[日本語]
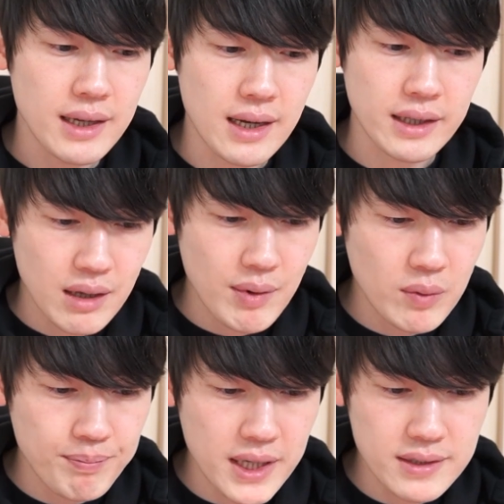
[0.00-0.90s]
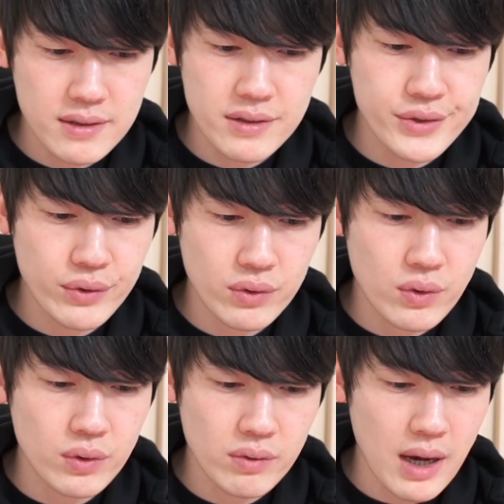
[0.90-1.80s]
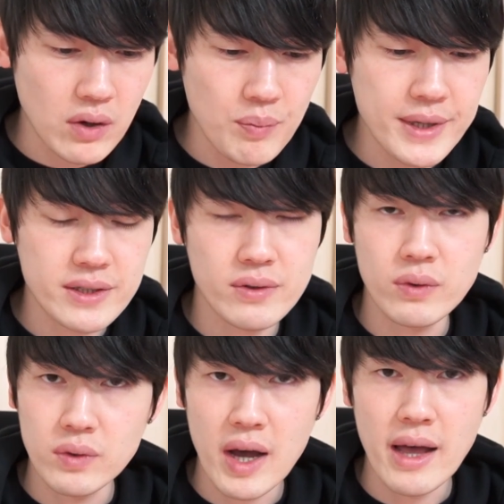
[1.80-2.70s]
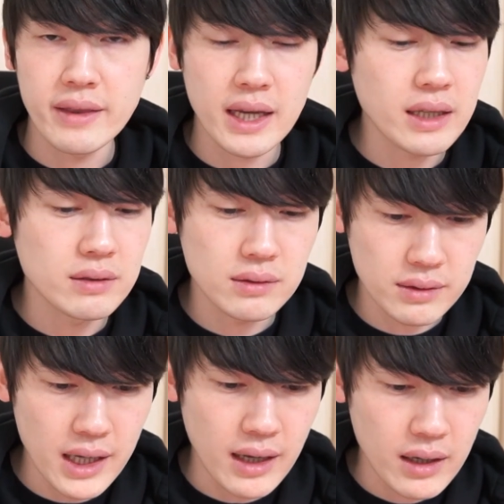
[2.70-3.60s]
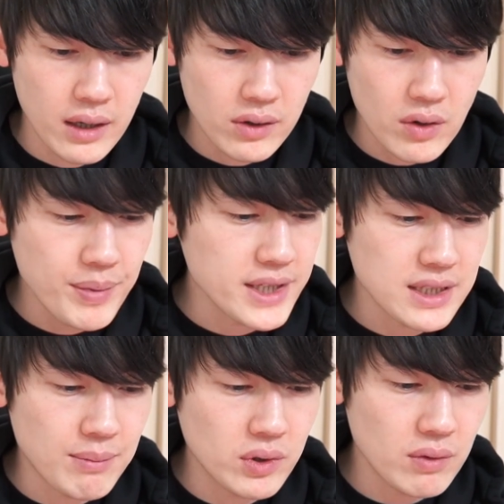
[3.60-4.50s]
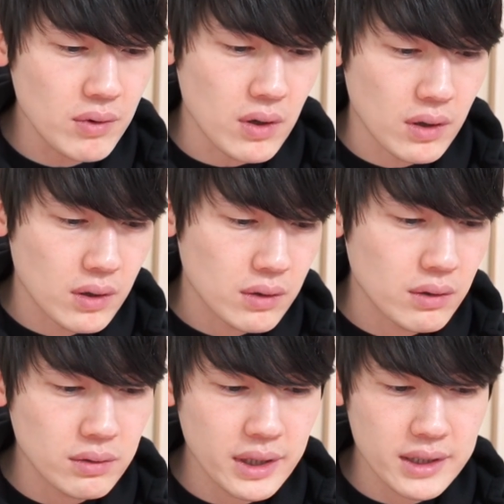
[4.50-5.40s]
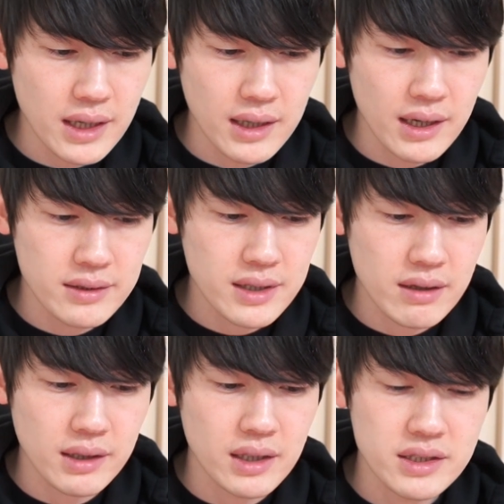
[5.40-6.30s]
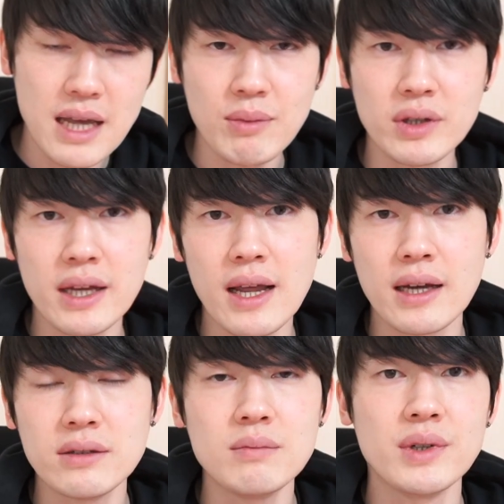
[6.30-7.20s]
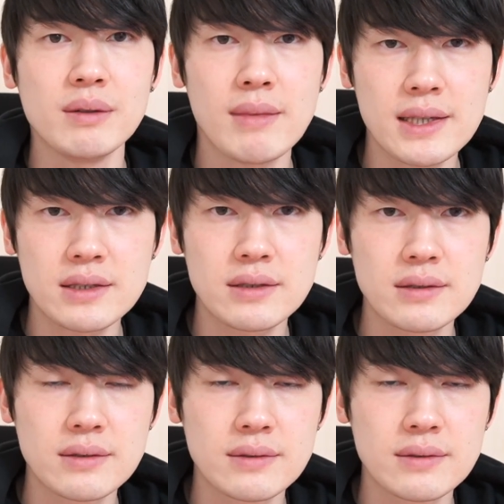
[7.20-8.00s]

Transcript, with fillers: だデベロッパーツール上のコードはコピーすることができるので、コピーしたものをコードエディターに貼り付ける形で問題ないかと思います。